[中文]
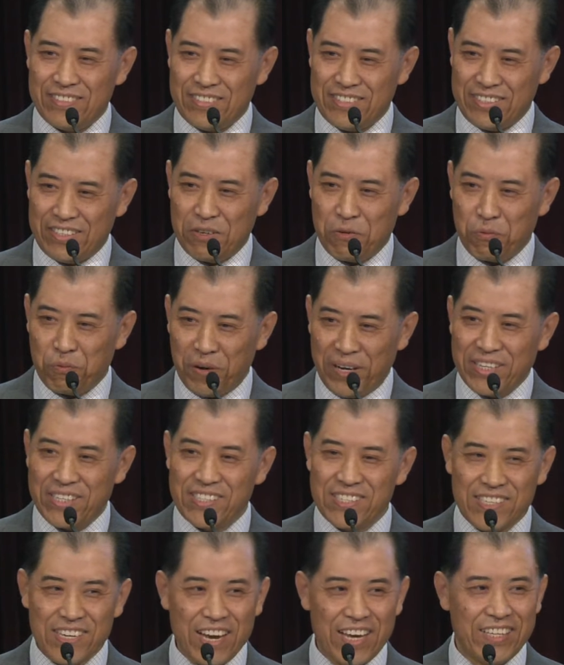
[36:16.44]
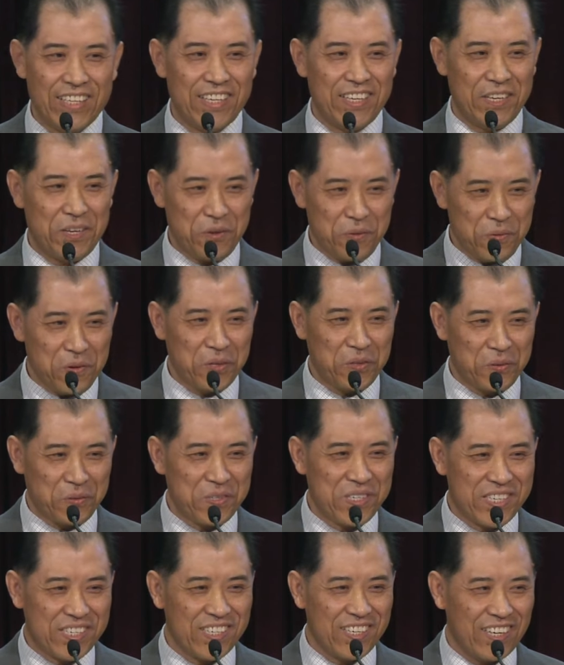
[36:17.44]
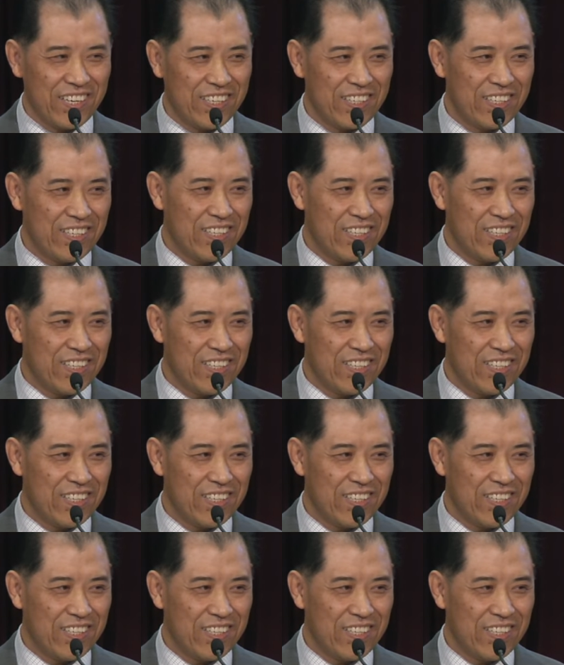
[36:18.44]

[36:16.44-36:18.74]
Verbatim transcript: 这个文献的阅读社，